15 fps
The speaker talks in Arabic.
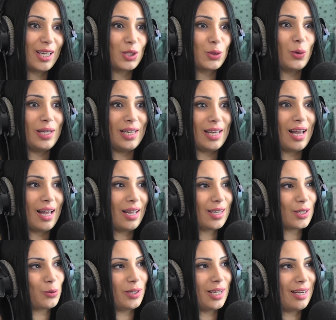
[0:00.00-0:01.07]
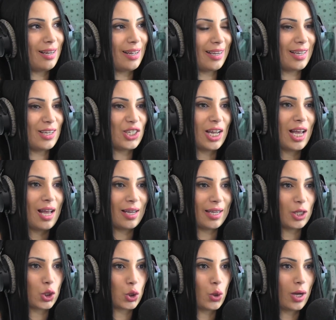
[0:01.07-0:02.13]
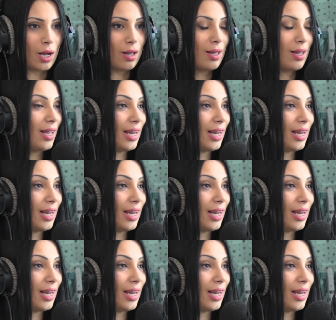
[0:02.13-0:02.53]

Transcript: كتقول لي كتقول لي كجهه كتشوكا